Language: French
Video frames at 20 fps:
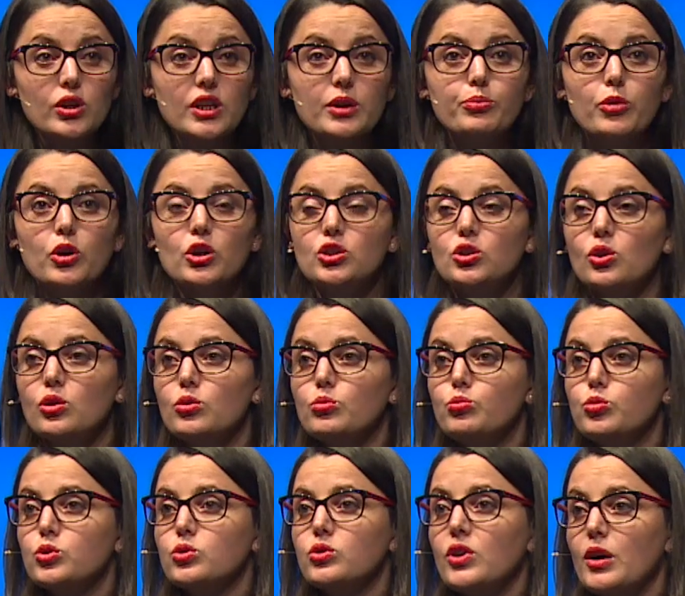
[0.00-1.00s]
les proches dans le
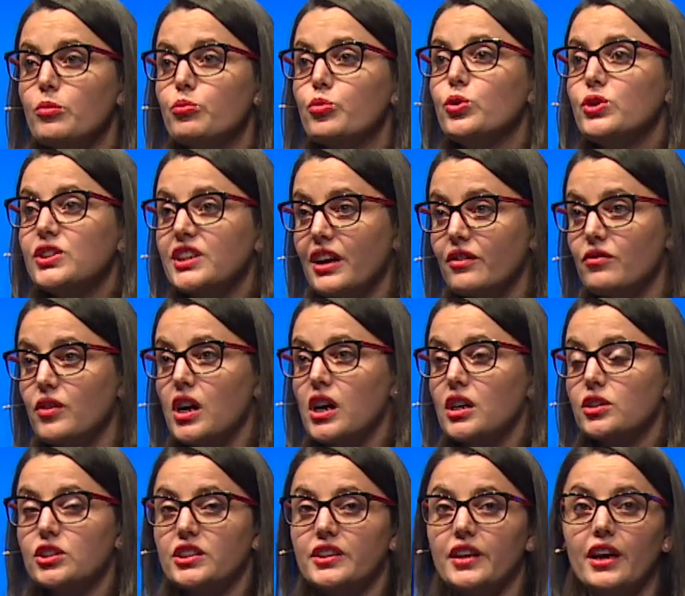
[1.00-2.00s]
besoin puissent y avoir
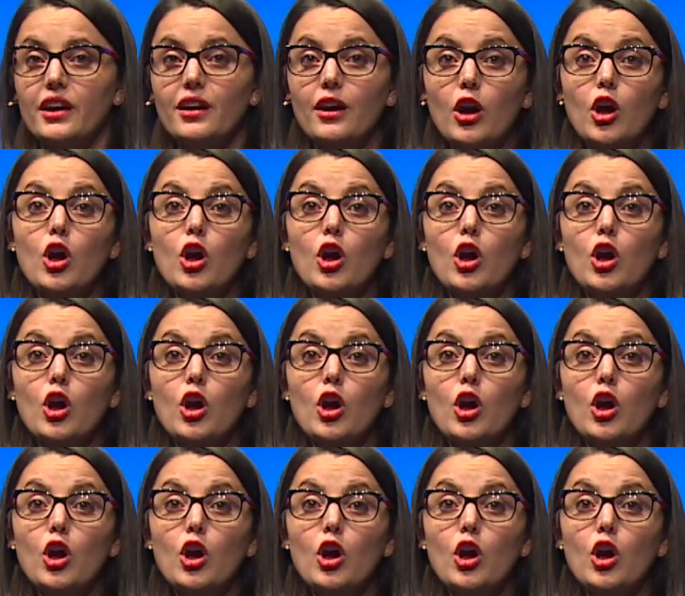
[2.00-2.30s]
accès,